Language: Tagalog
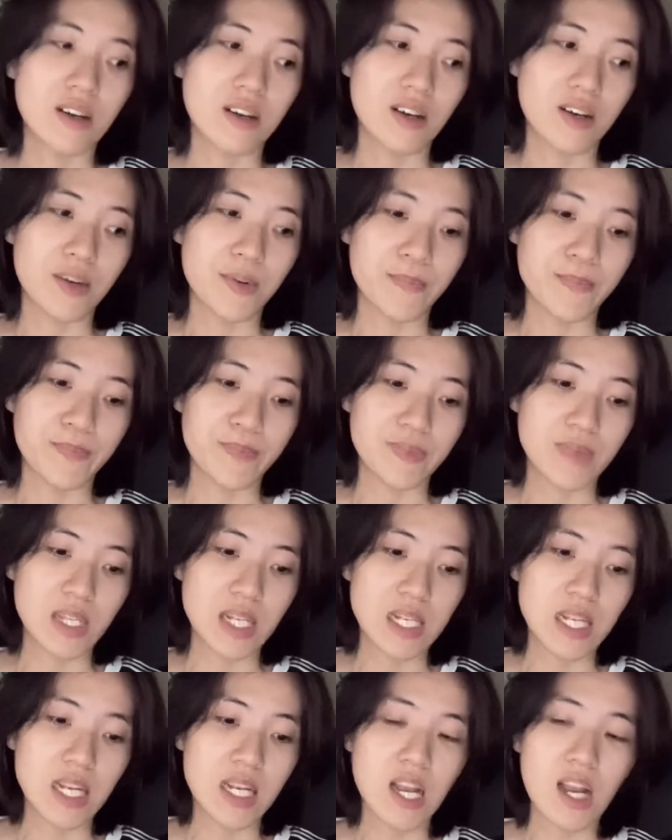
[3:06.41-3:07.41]
um,
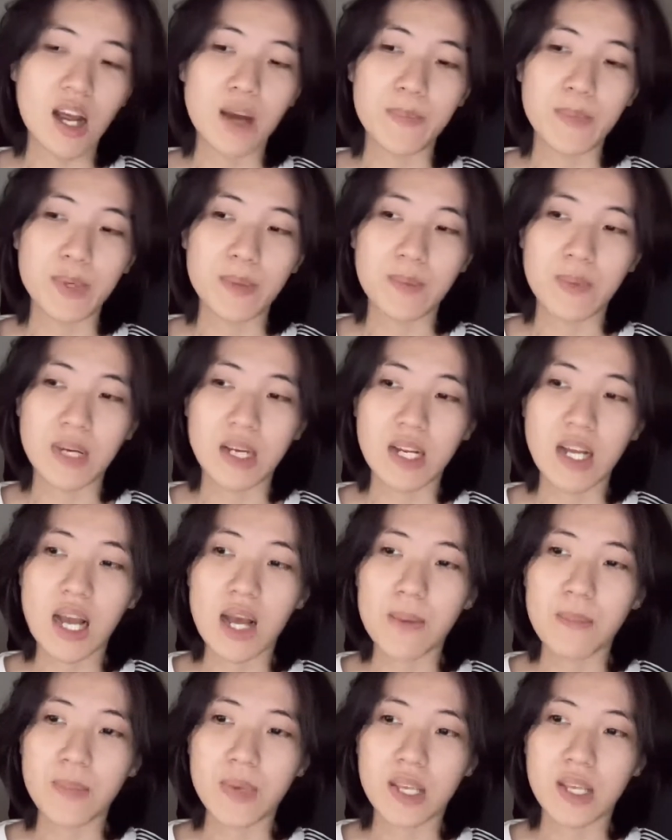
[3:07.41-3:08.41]
nagdadala kami ng mga
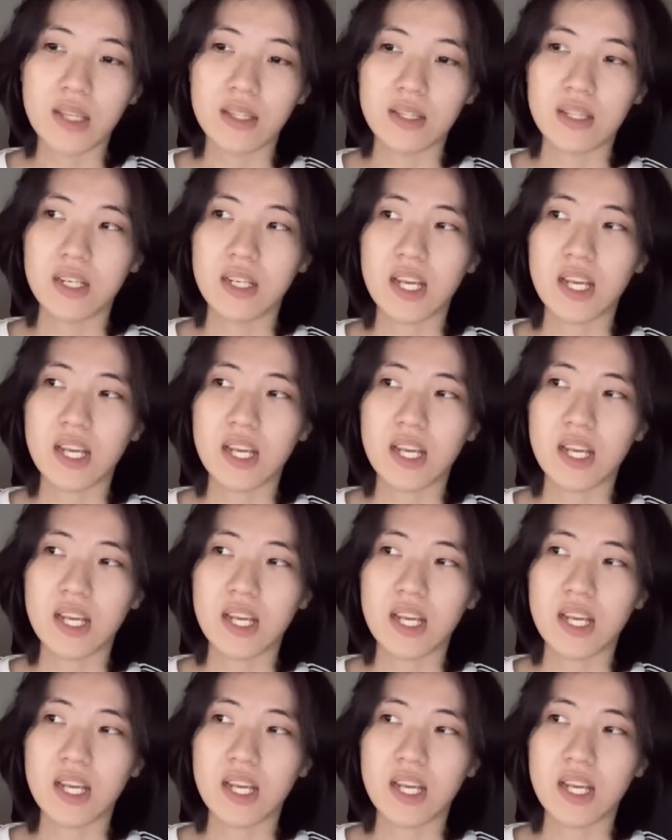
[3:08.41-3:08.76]
gamit.